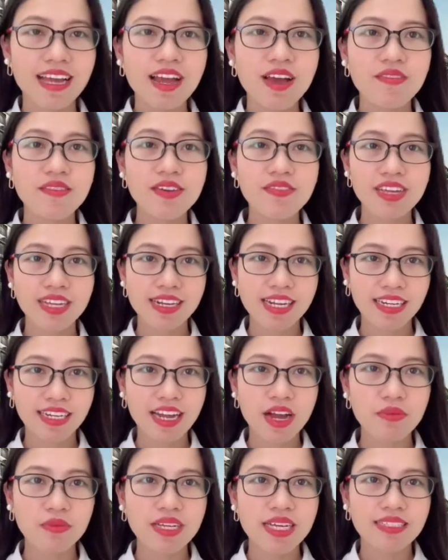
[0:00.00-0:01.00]
Về việc đặt
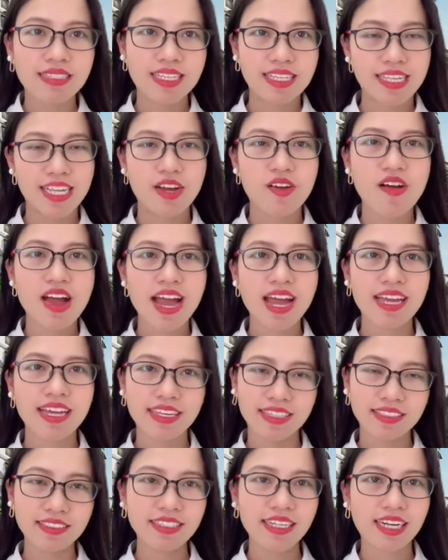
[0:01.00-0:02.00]
cọc thì sẽ có hai
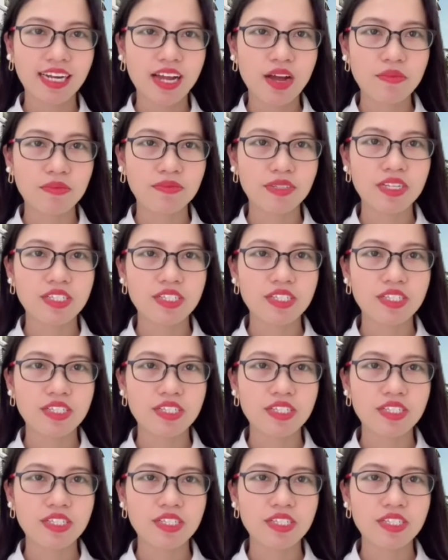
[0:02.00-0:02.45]
hình thức đặt cọc,